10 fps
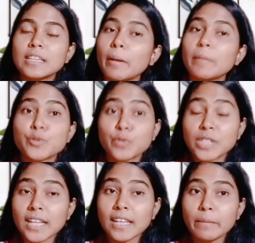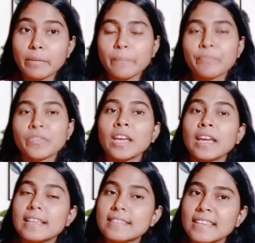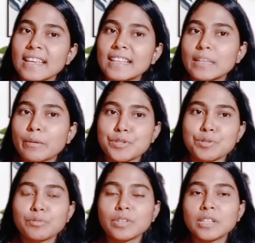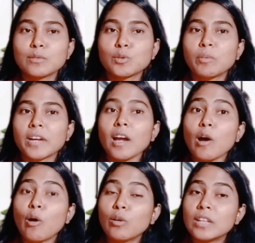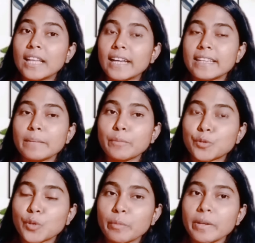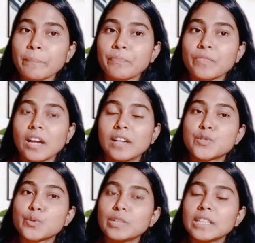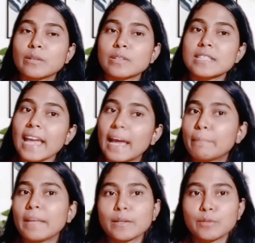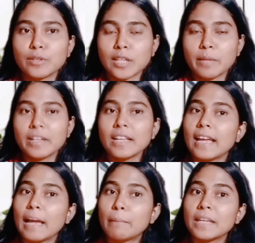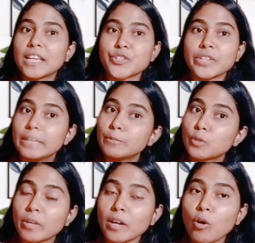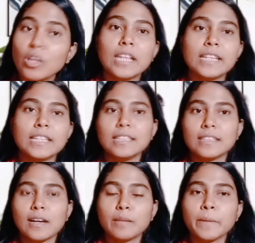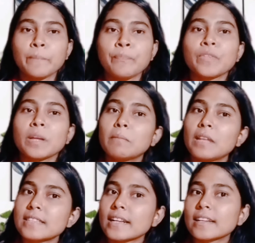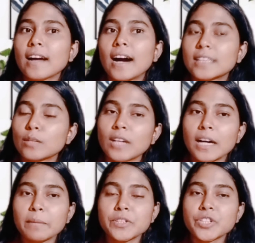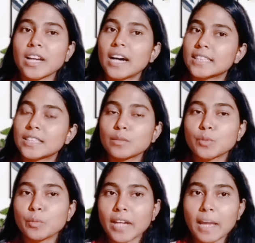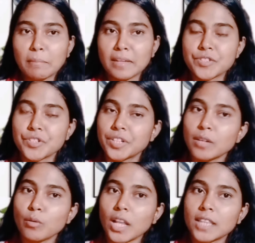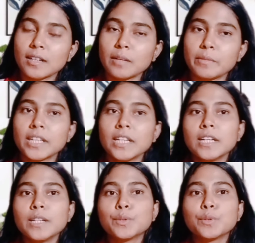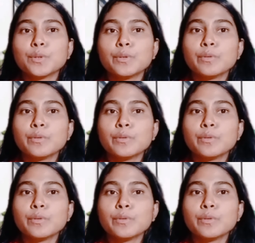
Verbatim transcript: কিভাবে ছুটিটা নেবে এসিএল নেওয়ার জন্য কিন্তু তোমাকে অনলাইনে প্রথমে ছুটি হচ্ছে অ্যাপ্লাই করতে হবে হ্যাঁ অ্যাপ্লিকেশন লিফ তোমাকে অনলাইনে দিতে হবে প্লাস একটা খাতাও থাকবে সেই খাতাতে তোমাকে অ্যাপ্লিকেশনটা করাতে হবে তো